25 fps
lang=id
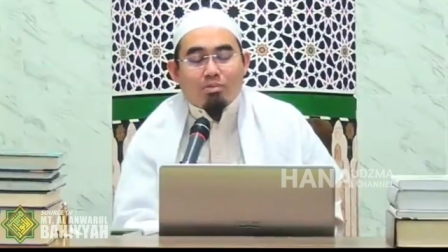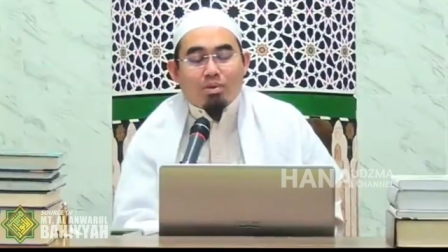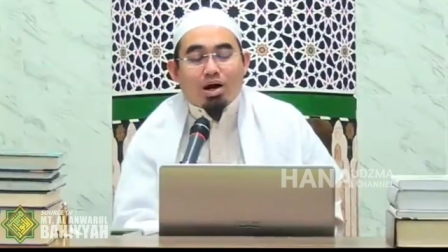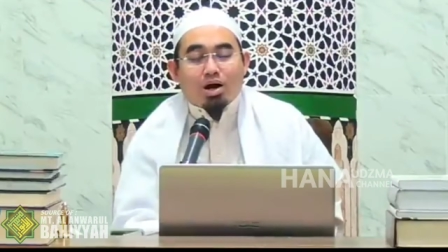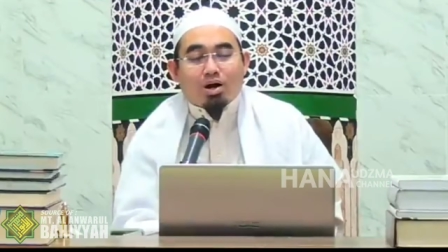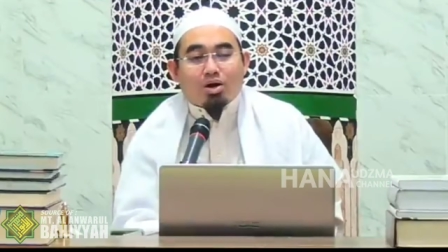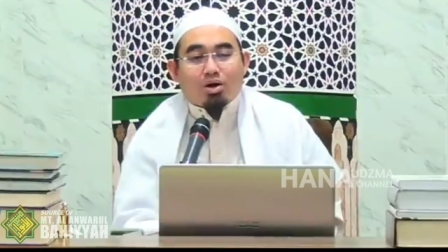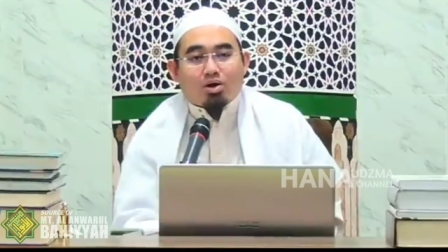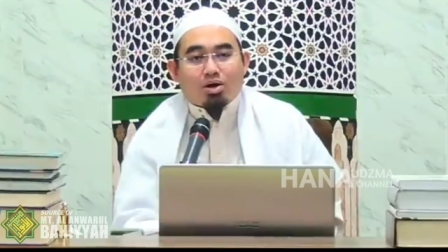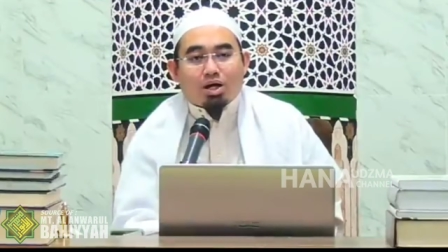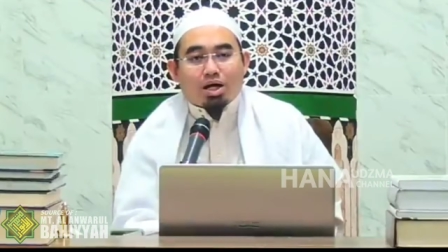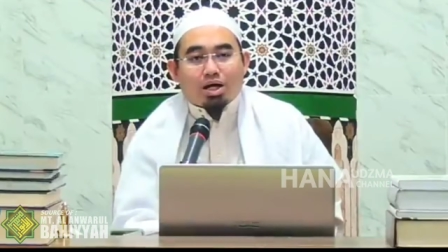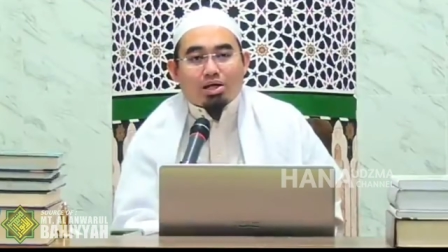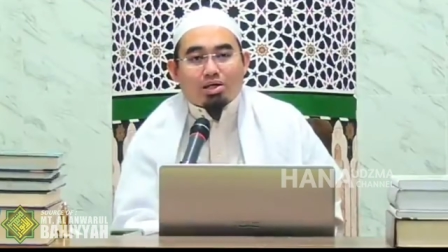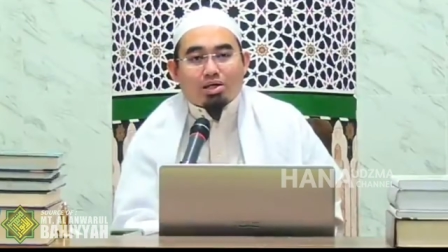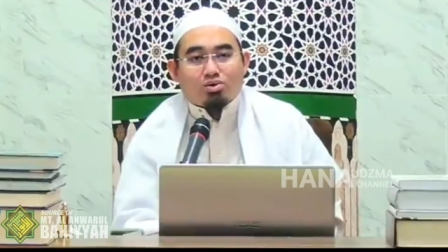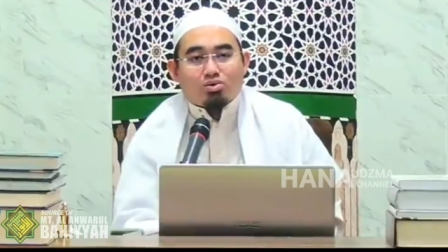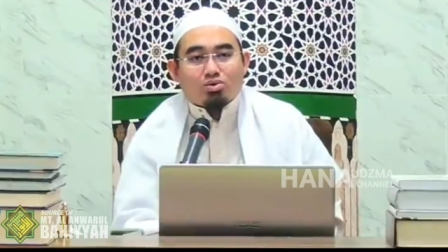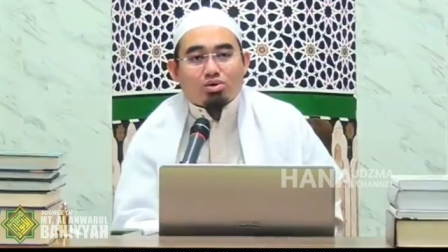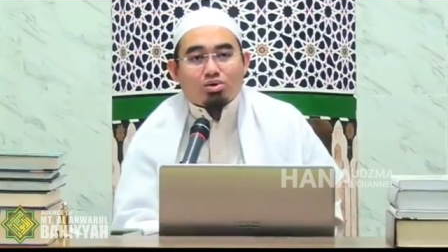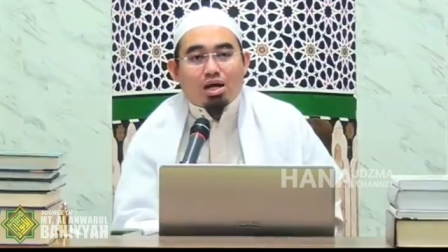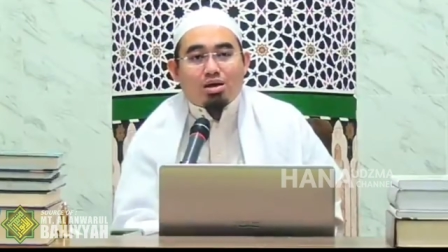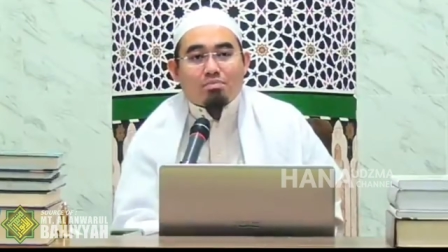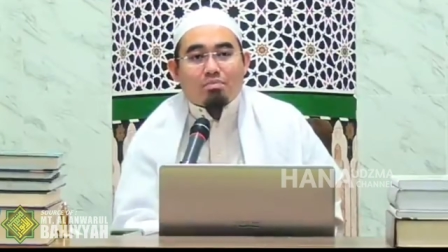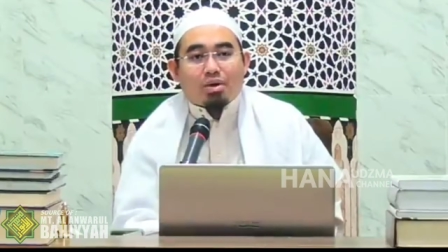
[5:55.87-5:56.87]
mengelola
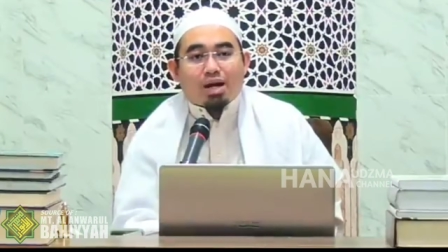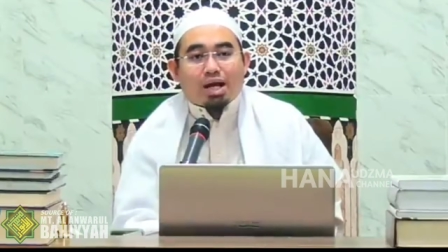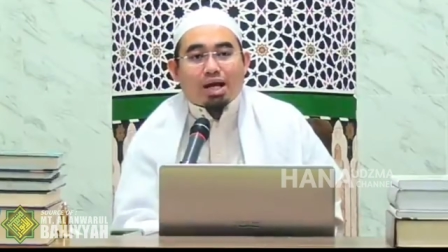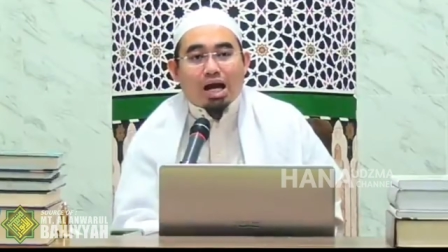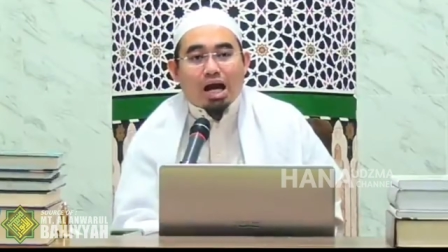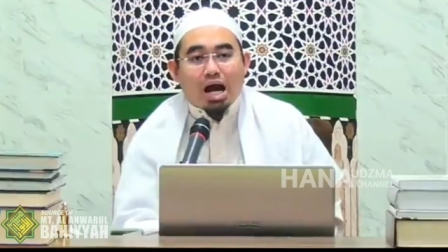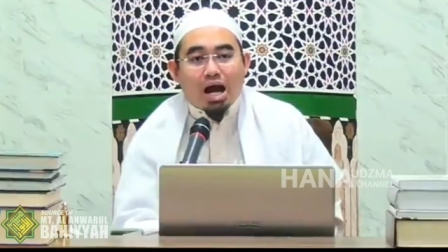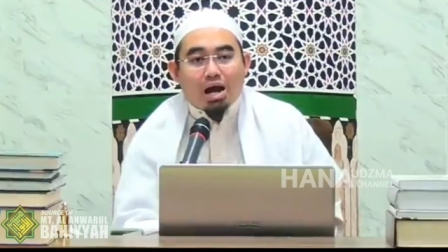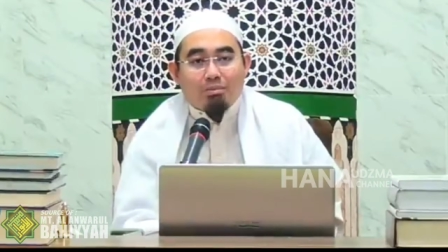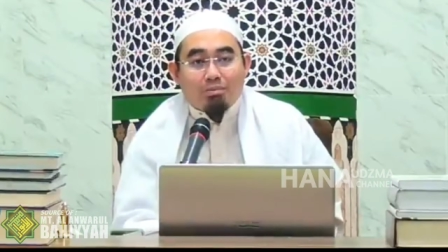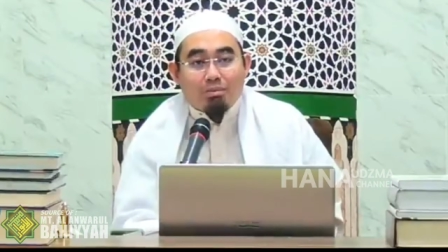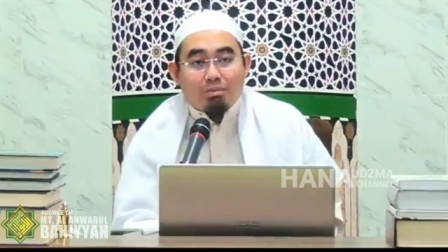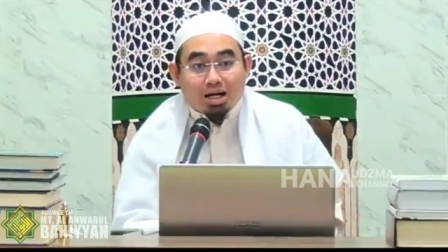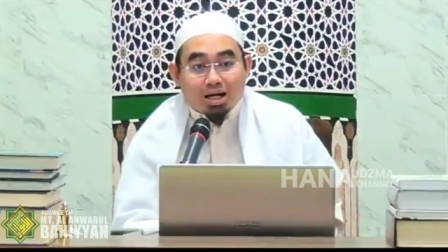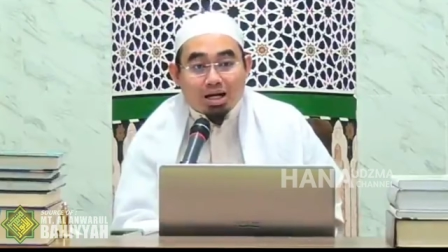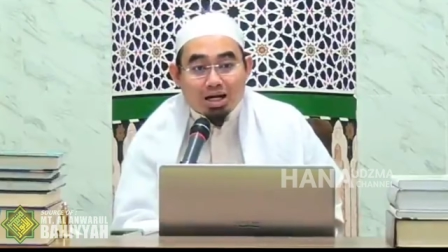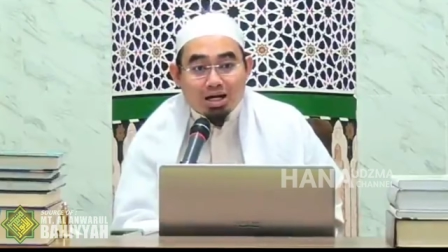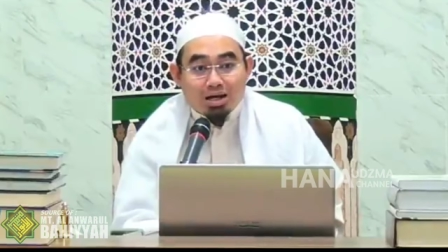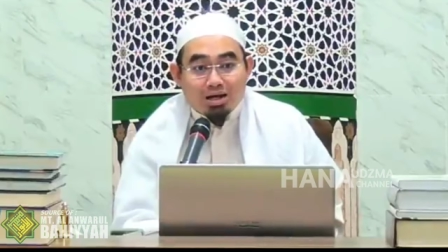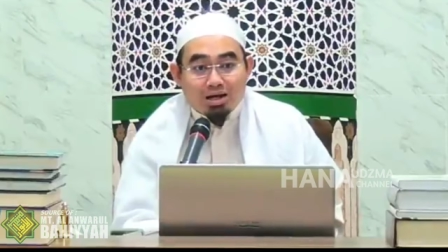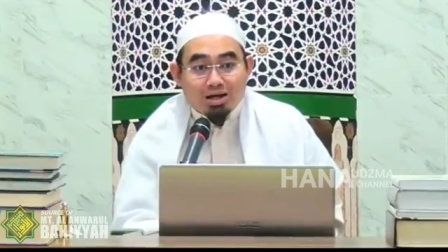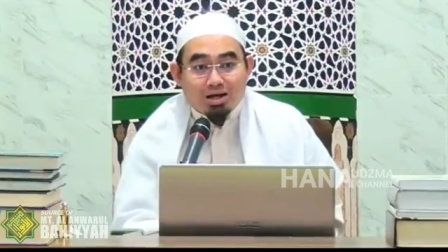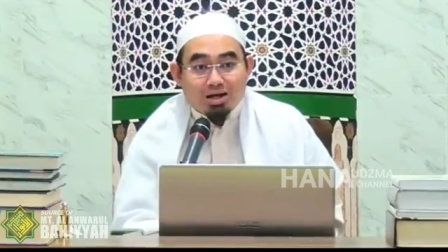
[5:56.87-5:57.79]
itu dan mereka amanah